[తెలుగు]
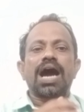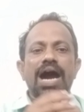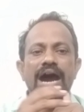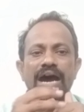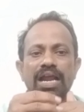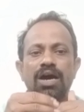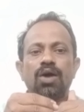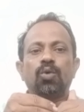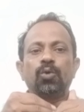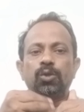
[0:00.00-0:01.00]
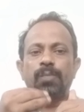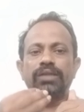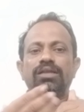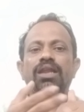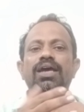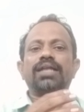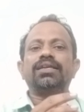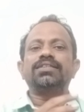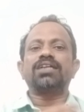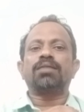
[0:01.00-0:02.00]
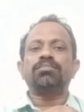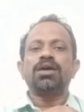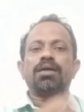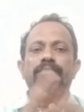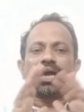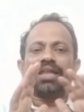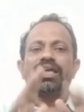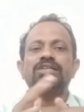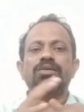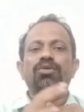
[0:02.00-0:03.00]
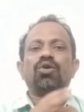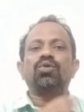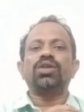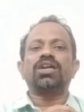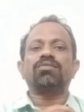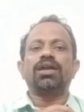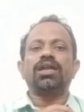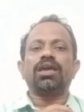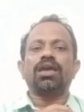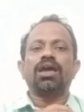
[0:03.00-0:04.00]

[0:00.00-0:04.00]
ఆహార ఉత్పత్తుల్ని అందించడం మన దేశంలో ఉన్నటువంటి